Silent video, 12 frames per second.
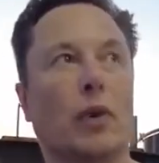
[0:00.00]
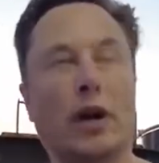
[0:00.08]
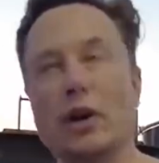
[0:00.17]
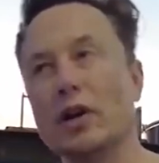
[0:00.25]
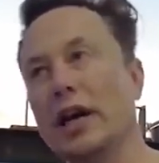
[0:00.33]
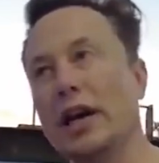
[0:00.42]

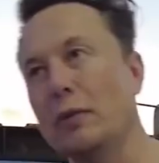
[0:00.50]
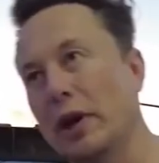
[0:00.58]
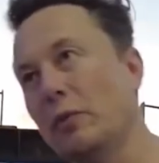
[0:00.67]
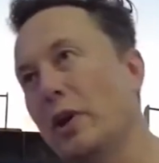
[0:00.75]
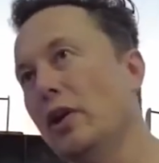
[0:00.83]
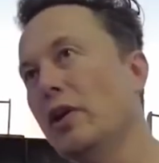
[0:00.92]
sabía que lo
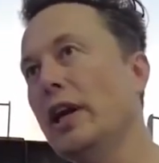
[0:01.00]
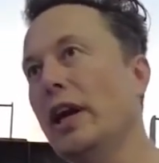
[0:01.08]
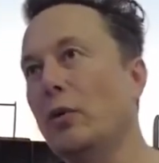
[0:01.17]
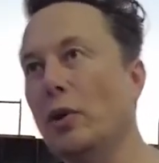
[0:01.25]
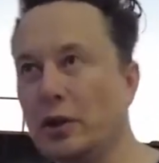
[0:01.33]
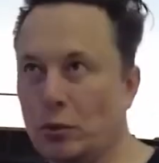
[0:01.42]
era
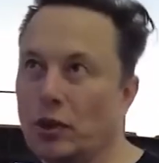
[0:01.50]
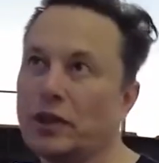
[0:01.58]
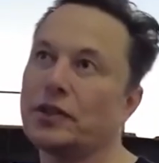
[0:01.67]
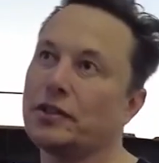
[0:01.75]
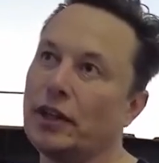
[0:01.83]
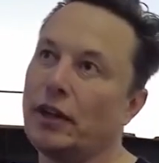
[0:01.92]

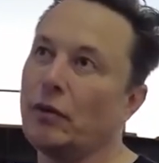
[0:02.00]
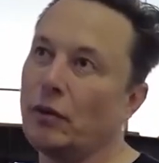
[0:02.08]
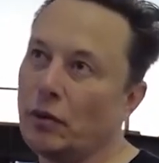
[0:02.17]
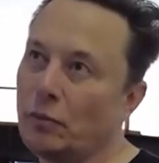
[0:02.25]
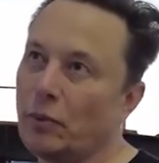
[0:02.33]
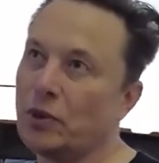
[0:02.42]

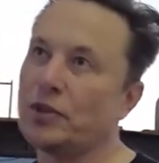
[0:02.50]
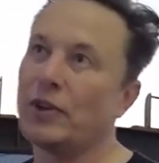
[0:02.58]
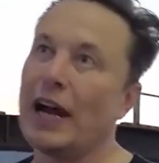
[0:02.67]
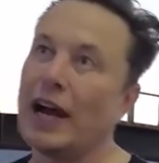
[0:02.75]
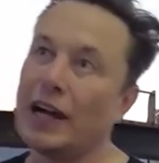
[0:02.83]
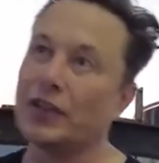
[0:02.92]
acerca.
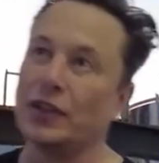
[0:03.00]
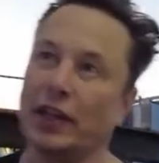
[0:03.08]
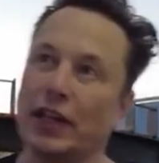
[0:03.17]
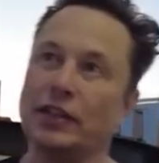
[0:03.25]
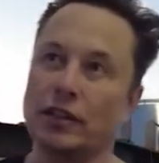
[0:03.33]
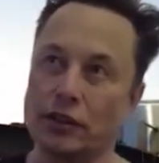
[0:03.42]

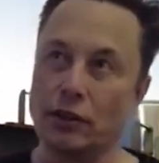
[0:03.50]
Después